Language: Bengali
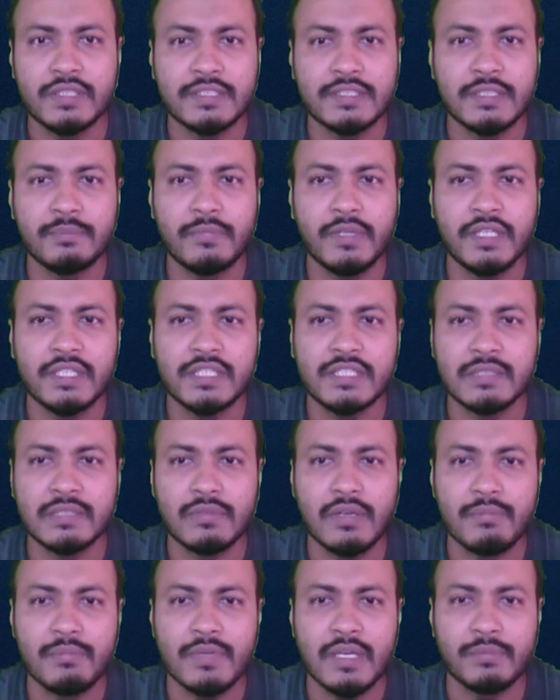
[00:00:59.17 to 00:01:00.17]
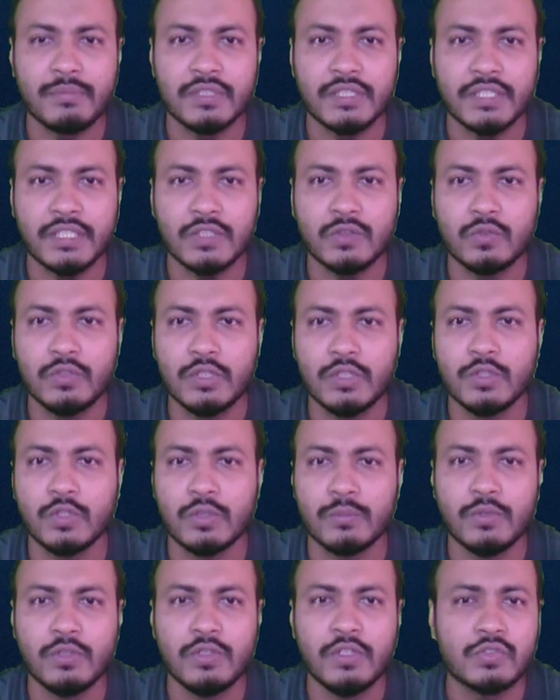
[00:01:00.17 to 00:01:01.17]
স্টেপ বাই স্টেপ আমি আপনাদেরকে তুলে
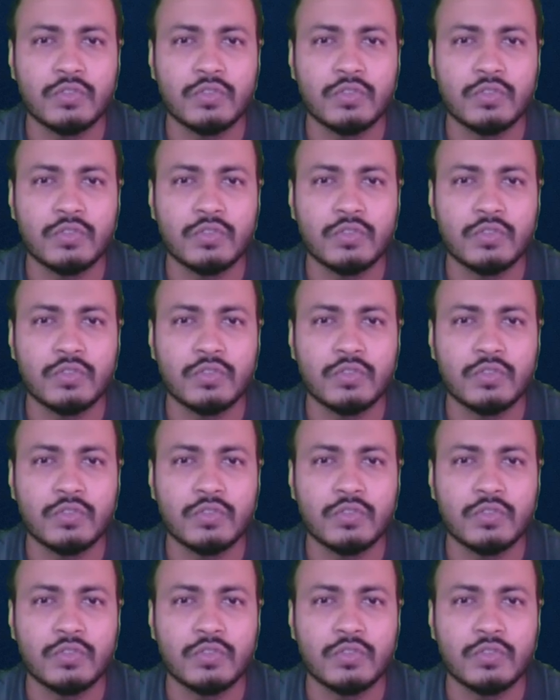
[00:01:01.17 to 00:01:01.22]
ধরবো